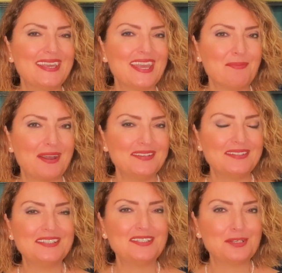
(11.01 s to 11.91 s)
Hemen
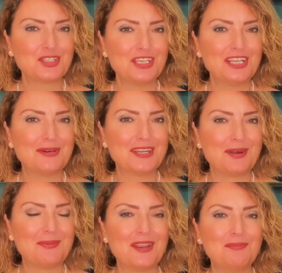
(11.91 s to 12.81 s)
yılbaşı ile
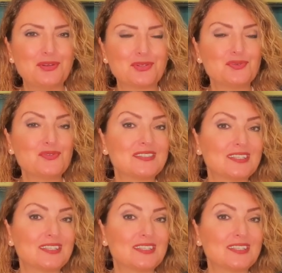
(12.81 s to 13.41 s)
beraber biliyorsunuz